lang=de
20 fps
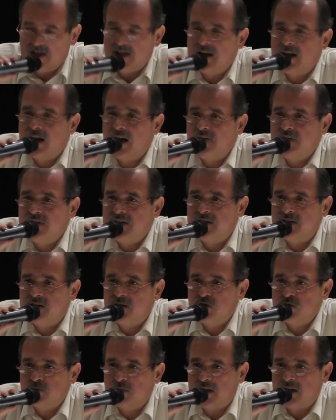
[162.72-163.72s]
kann ich den
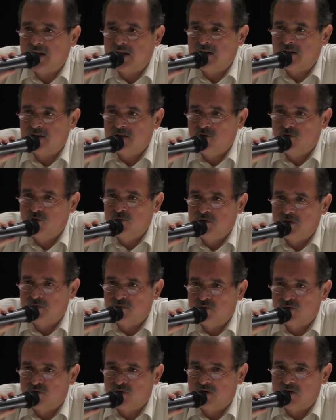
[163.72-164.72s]
entsprechenden
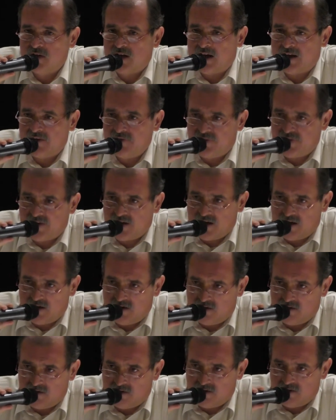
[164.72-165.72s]
umgebuchten
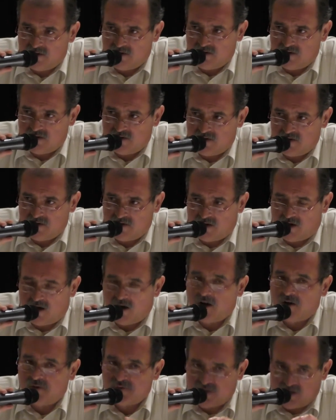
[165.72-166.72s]
Anteil
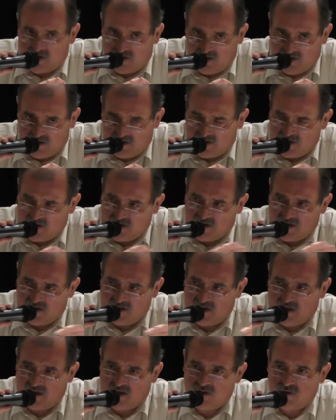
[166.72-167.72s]
auf den niedrigeren
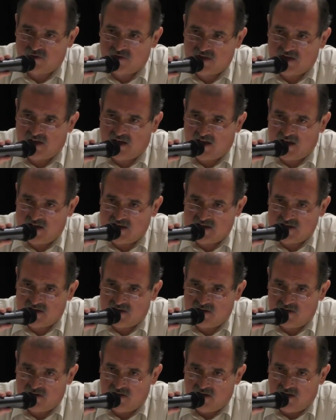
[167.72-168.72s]

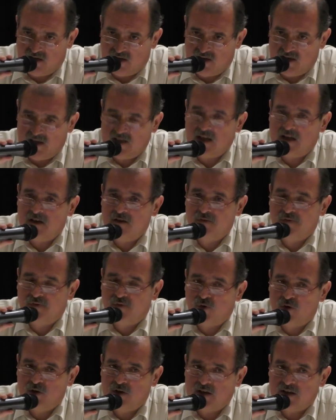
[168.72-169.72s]
Rechnungskreisen in einen
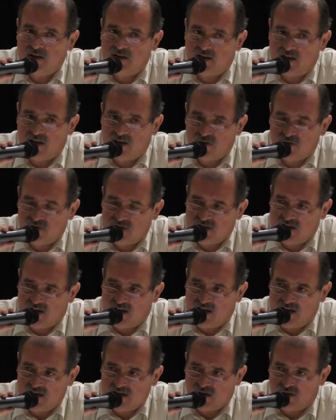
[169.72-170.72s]

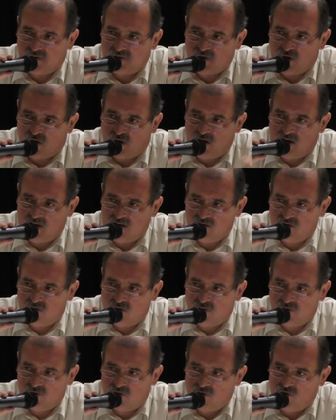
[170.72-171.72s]
Vollgeldrechnungskreis auf
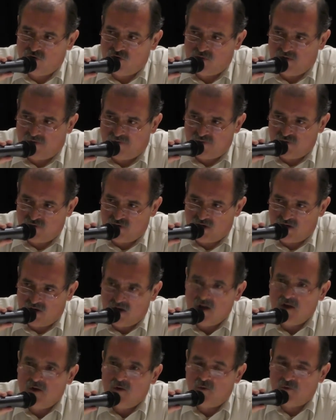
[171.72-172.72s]
Treuhandkonten überführen
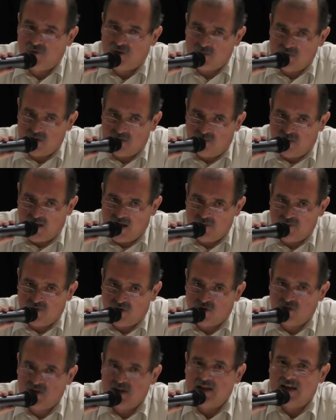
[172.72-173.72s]
und damit bleibt
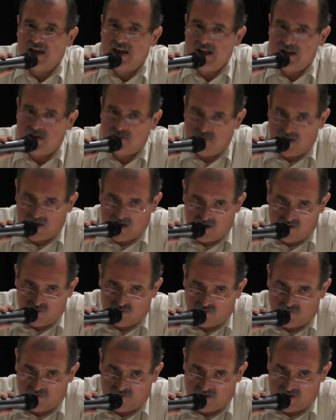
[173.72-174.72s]
auch die Geldmenge
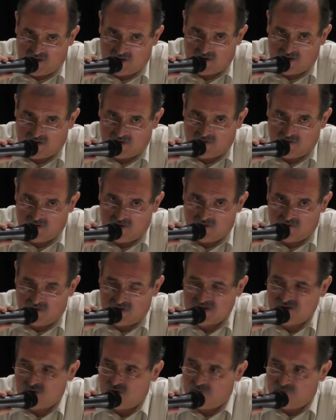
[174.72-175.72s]
unverändert und
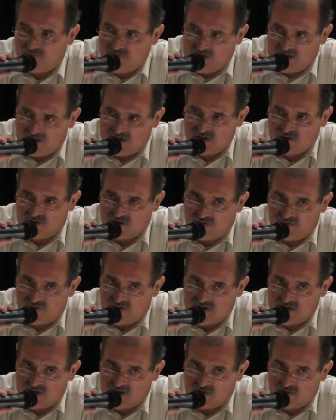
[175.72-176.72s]
es kommt nicht zu
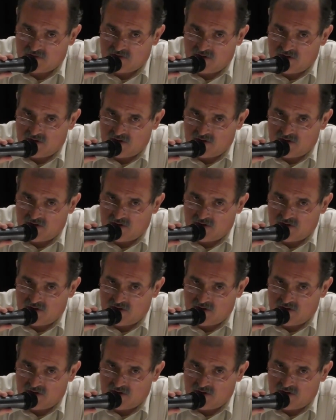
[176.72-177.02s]
Deflation.